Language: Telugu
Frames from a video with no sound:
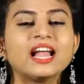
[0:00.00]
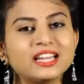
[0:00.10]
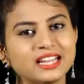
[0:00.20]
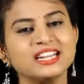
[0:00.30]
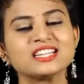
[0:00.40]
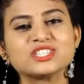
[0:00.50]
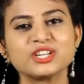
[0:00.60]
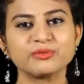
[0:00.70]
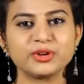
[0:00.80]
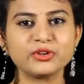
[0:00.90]
ఇలాంటి
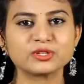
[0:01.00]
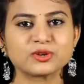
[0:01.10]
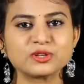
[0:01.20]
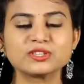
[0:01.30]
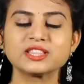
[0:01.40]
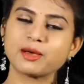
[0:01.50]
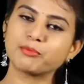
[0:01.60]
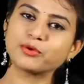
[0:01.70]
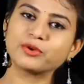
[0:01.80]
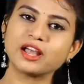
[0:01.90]
ఇంట్రెస్టింగ్ వీడియోస్ కోసం
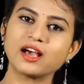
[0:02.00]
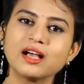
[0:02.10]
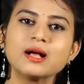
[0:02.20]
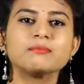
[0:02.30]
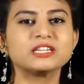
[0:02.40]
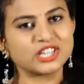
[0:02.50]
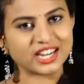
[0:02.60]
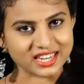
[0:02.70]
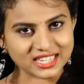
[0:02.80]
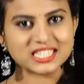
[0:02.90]
తప్పకుండా మా
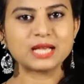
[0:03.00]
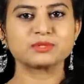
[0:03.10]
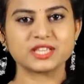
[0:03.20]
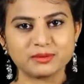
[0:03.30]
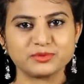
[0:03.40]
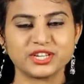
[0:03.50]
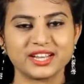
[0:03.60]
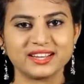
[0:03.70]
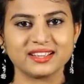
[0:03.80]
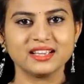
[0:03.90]
ఛానల్ని సబ్స్క్రైబ్ చేయండి